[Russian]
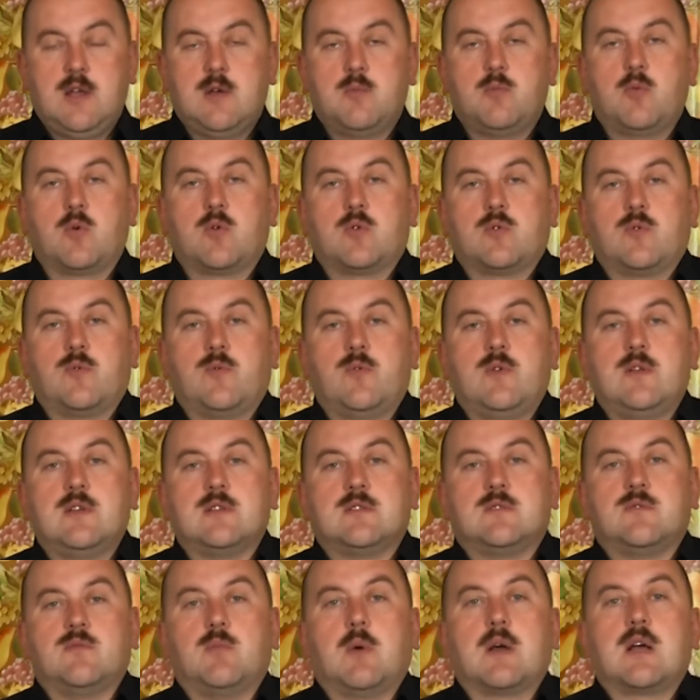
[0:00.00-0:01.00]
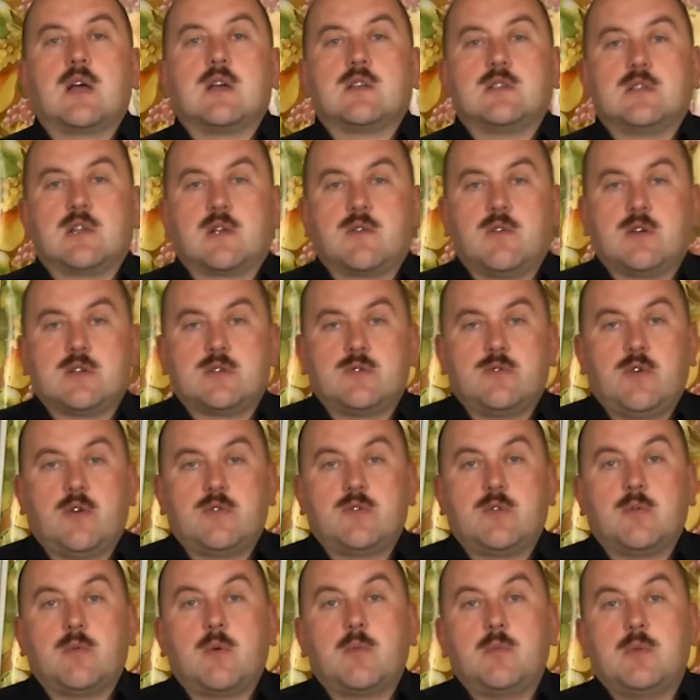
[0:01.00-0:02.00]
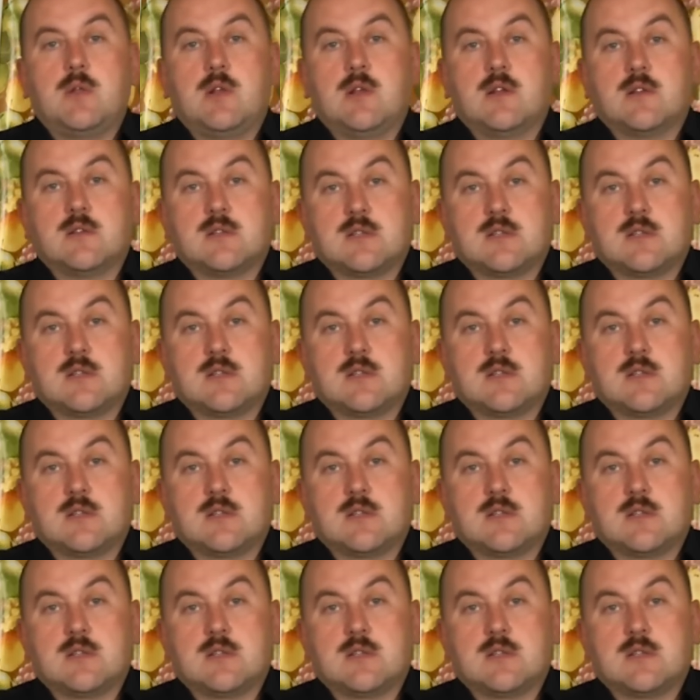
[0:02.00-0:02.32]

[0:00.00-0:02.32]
могут влезть в багажник вашего автомобиля.